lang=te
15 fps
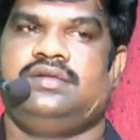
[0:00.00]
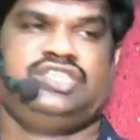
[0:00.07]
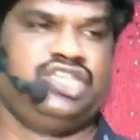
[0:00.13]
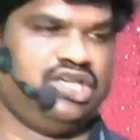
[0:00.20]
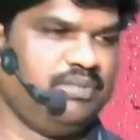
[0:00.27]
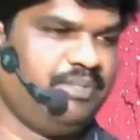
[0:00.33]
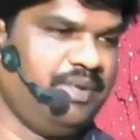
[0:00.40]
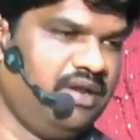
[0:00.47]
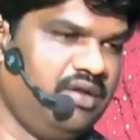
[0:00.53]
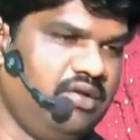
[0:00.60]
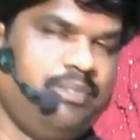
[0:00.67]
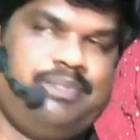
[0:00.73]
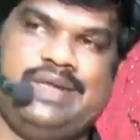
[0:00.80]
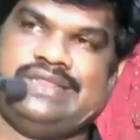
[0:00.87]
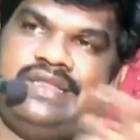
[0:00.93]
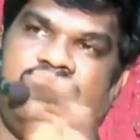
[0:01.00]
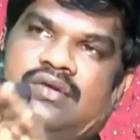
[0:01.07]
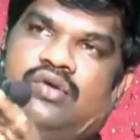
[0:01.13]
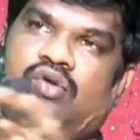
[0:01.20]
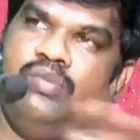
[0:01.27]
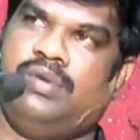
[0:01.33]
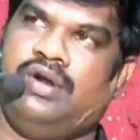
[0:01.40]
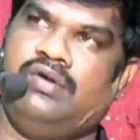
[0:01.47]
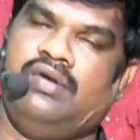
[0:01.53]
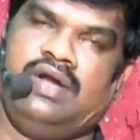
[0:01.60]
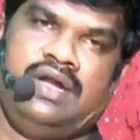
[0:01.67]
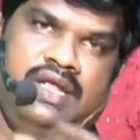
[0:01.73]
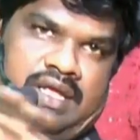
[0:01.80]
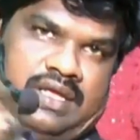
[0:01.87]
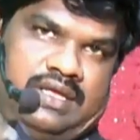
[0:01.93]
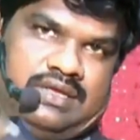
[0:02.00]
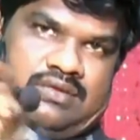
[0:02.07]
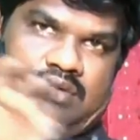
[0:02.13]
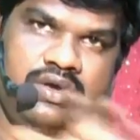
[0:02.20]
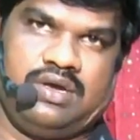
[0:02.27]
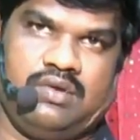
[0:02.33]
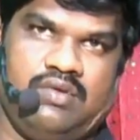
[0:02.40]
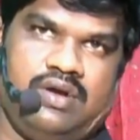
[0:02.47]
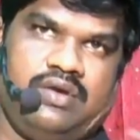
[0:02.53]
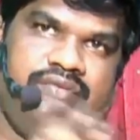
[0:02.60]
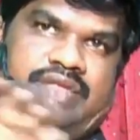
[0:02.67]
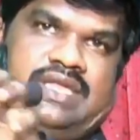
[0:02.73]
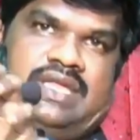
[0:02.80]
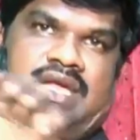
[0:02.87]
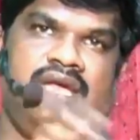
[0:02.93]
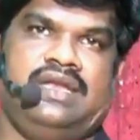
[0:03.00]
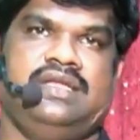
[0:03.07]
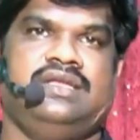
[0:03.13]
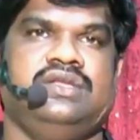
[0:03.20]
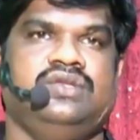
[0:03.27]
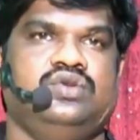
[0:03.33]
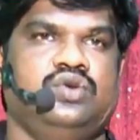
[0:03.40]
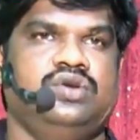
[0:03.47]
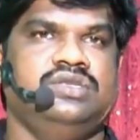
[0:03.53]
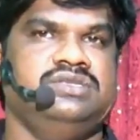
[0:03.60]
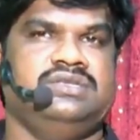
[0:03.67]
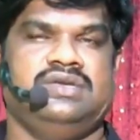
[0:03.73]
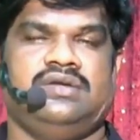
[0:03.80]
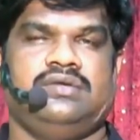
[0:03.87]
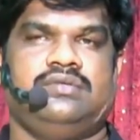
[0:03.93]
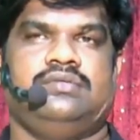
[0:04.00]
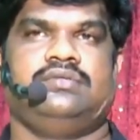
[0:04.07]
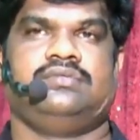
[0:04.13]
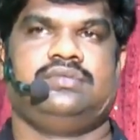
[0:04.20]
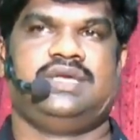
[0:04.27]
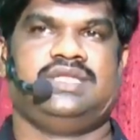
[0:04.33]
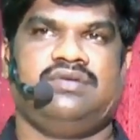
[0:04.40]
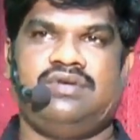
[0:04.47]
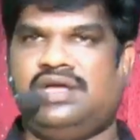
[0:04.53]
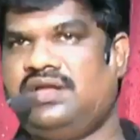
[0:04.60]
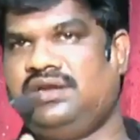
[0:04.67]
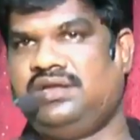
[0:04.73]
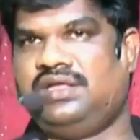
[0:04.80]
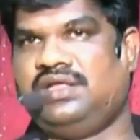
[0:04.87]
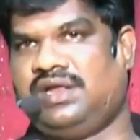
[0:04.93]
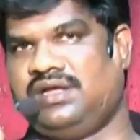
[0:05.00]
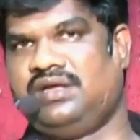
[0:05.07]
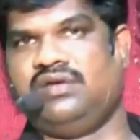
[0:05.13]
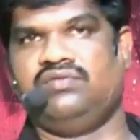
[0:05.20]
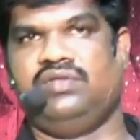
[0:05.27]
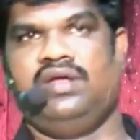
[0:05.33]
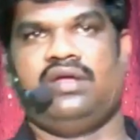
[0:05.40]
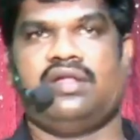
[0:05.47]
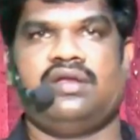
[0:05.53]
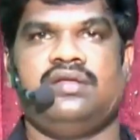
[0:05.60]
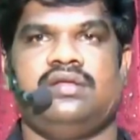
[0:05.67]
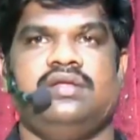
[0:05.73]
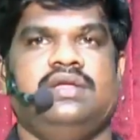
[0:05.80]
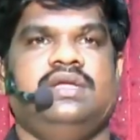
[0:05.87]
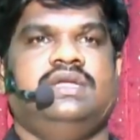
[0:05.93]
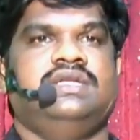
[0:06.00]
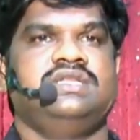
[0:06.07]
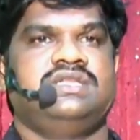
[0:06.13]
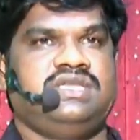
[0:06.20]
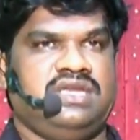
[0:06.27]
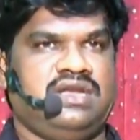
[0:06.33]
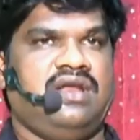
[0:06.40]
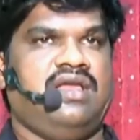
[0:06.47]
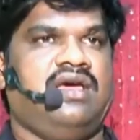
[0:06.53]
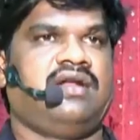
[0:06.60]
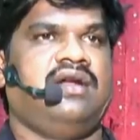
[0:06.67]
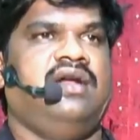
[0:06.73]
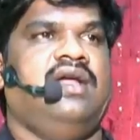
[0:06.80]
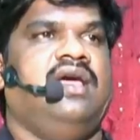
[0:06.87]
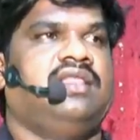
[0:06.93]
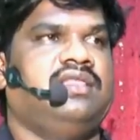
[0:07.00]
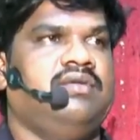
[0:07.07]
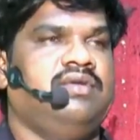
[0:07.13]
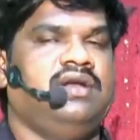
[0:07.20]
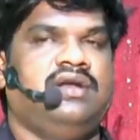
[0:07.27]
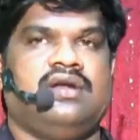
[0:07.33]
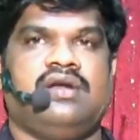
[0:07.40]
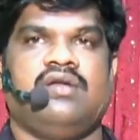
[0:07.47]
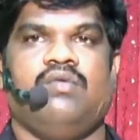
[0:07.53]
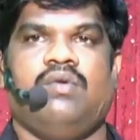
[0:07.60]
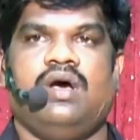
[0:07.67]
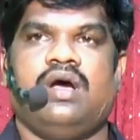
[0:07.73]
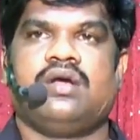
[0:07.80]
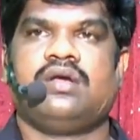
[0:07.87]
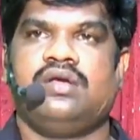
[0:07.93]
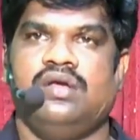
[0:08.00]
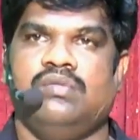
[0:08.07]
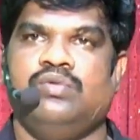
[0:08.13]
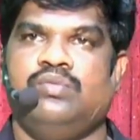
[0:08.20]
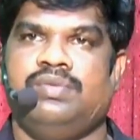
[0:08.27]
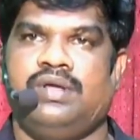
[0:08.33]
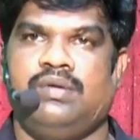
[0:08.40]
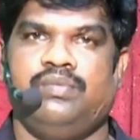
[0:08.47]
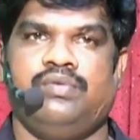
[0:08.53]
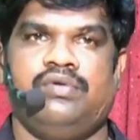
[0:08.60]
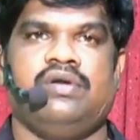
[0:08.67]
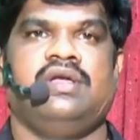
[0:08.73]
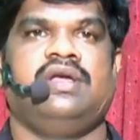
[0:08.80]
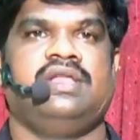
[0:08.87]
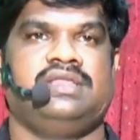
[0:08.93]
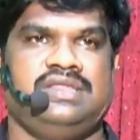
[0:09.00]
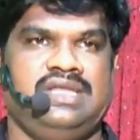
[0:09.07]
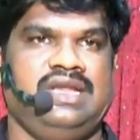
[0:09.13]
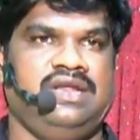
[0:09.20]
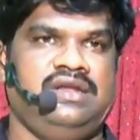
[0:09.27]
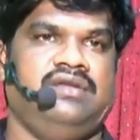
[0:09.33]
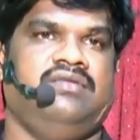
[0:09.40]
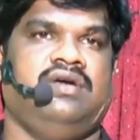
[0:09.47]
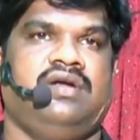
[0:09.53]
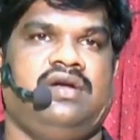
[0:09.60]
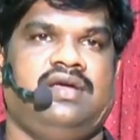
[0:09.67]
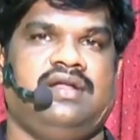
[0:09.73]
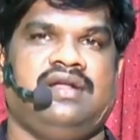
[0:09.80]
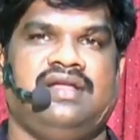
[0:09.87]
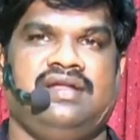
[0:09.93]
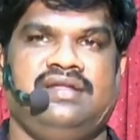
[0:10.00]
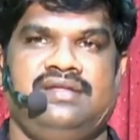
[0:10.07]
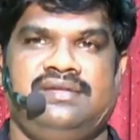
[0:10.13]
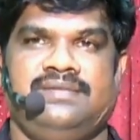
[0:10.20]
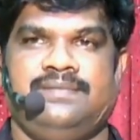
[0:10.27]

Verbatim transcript: చిన్నపిల్లలు పెద్దలకు లోబడి లోబడినే ఒక ఒక విషయానికి జోడించారు చదవడానికి అది అలాగే ఉంది కానీ చిన్నలారా అంటే అర్థం ఏంటంటే వాక్యము పరిపూర్ణంగా తెలియని వారులారా అని